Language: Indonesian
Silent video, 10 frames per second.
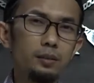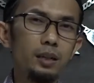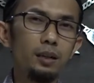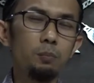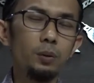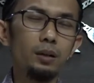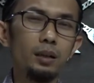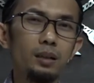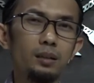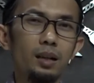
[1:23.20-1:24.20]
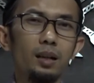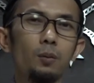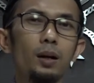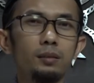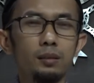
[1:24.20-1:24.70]
jangan pernah kita
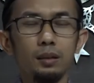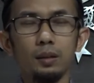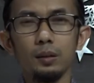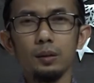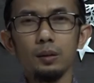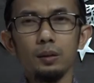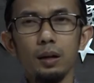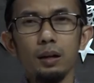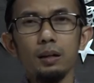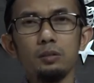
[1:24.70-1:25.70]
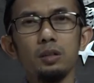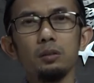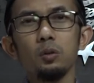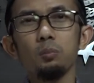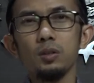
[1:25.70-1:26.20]
khawatir akan
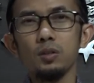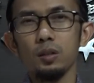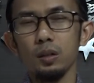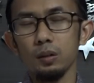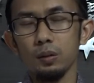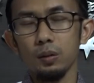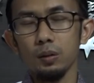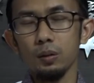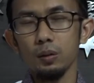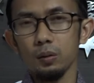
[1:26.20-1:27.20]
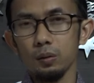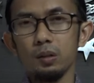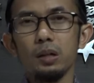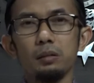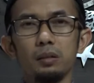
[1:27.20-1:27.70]
jatuh miskin
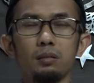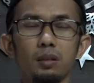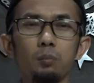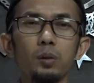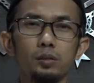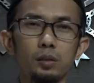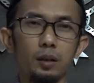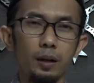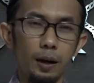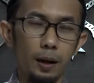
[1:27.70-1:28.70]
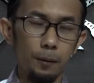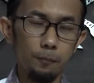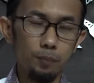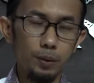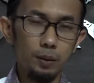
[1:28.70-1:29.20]
dengan kita bersedekah.
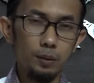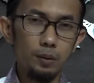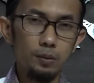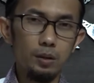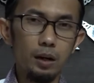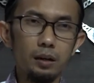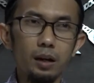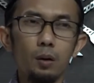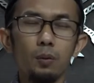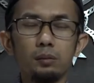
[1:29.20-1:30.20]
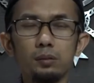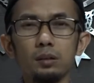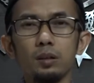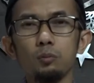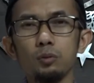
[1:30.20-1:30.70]
Jangan
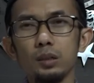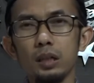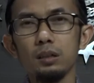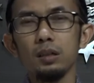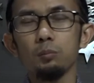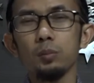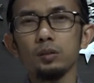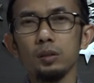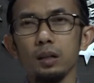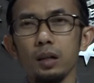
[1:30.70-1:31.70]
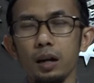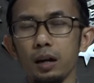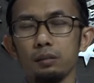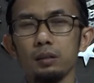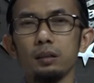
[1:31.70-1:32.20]
khawatir kemudian dengan bersedekah
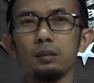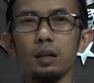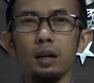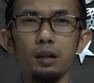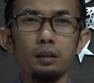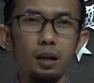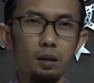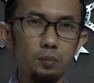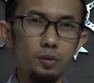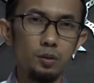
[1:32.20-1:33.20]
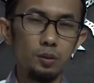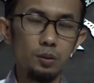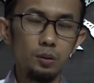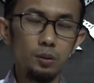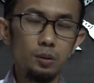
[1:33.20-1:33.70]
harta kita akan habis.
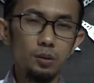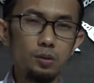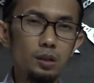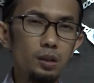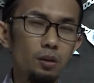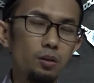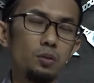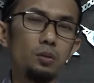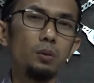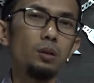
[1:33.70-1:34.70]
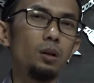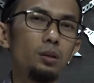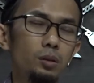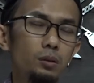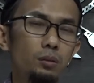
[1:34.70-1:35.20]
Sehingga
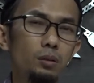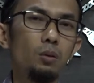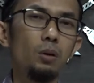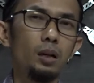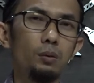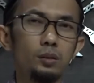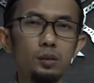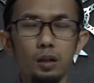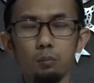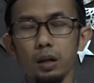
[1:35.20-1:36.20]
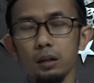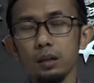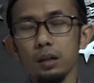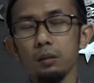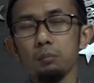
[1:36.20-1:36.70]
Rasulullah Shallallahu alaihi wasallam
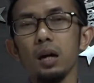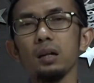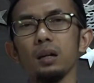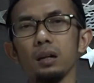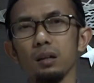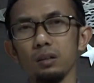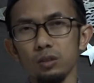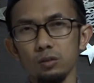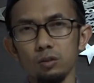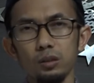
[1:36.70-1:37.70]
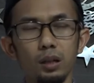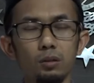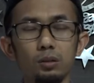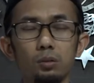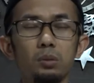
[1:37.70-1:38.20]
mengatakan, "Mana qasat
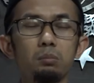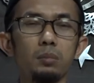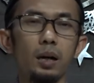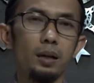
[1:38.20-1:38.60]
sadaqatun min